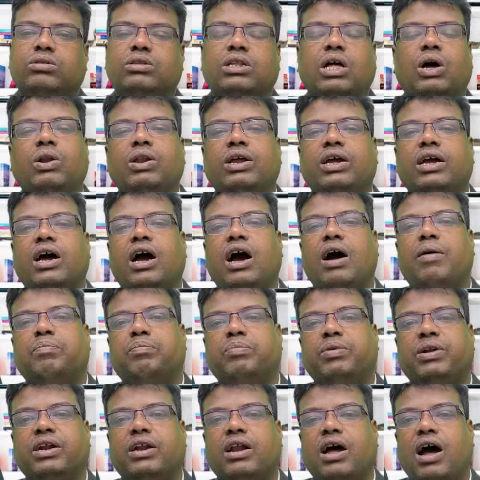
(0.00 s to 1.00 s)
তাহলে
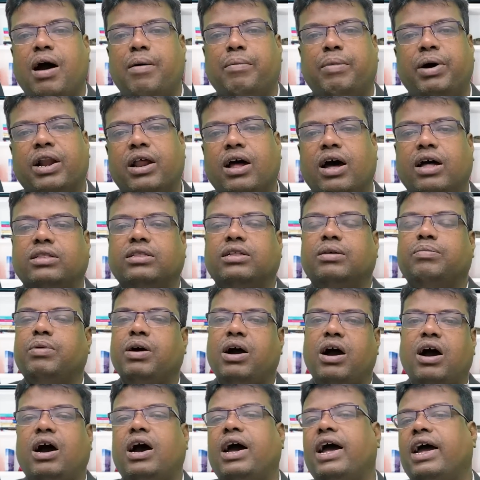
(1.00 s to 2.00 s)
আপনার আমার হাতে বা